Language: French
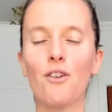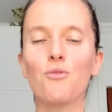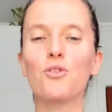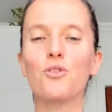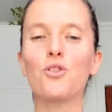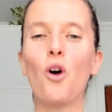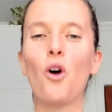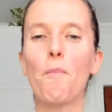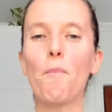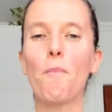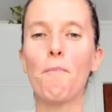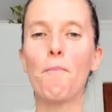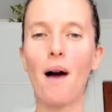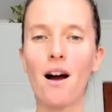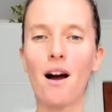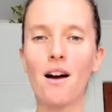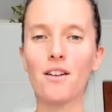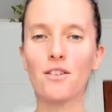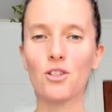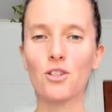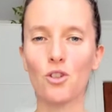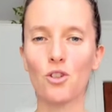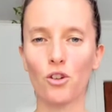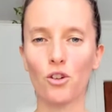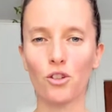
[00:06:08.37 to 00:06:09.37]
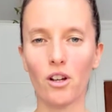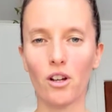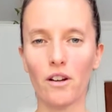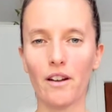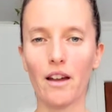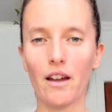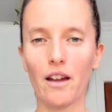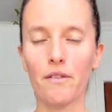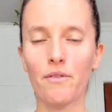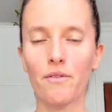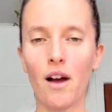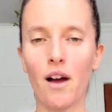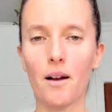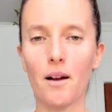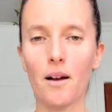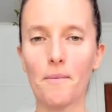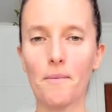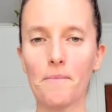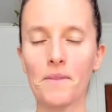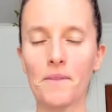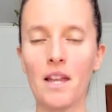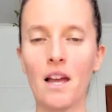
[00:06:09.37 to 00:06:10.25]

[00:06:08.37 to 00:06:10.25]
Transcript: ou ce qu'on pense qu'on devrait faire.